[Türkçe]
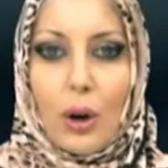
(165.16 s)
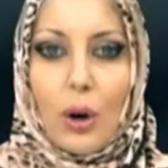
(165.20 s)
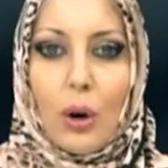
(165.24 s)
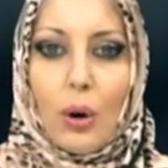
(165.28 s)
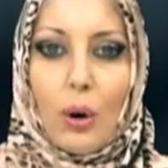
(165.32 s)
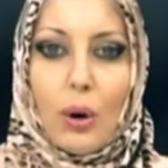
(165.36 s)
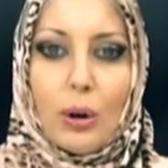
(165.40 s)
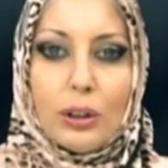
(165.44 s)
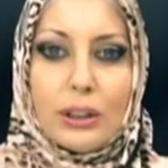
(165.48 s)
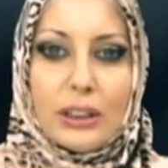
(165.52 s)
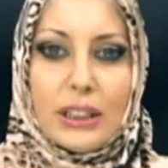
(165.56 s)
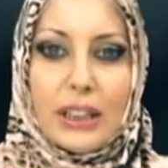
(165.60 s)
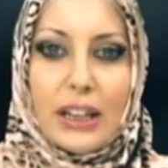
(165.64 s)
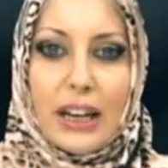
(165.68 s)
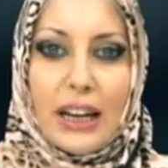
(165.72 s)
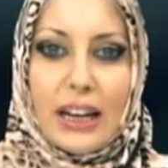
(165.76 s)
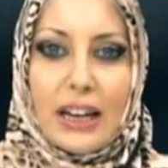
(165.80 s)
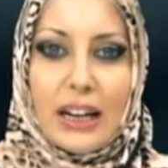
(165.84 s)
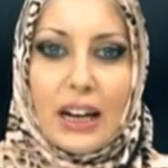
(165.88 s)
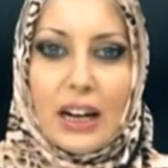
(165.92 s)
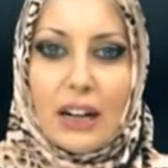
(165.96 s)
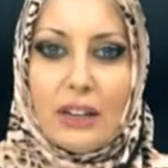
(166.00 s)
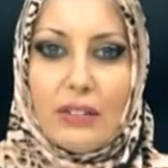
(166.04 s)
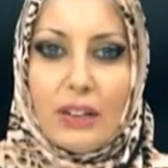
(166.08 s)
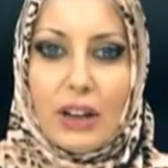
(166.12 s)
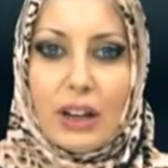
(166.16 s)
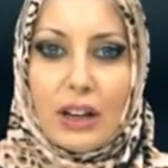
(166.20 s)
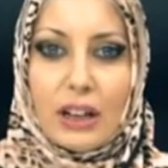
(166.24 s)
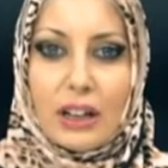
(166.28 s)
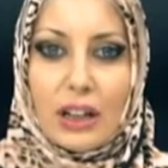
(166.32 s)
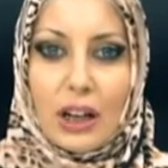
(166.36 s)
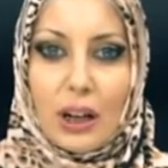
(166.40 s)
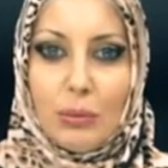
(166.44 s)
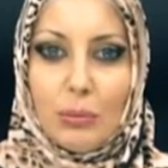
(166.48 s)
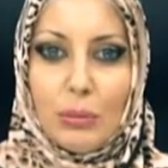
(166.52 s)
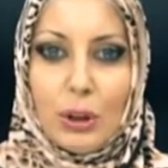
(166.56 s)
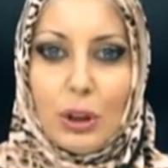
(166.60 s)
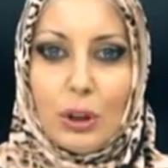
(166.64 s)
Oysa helal ve
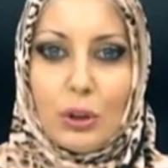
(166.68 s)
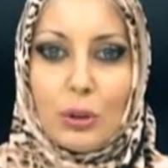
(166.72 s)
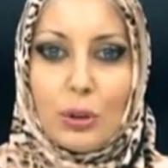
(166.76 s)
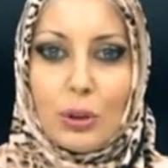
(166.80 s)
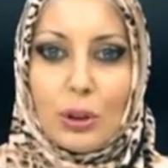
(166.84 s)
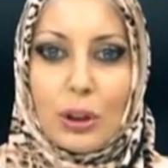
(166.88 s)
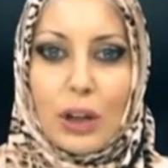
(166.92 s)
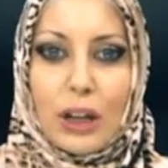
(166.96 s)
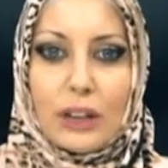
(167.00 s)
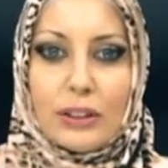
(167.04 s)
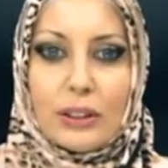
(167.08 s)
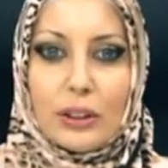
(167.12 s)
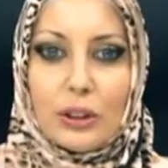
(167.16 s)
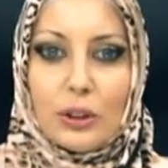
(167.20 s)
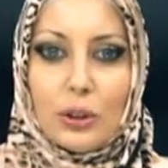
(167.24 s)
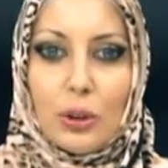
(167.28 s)
haram Kur'an'da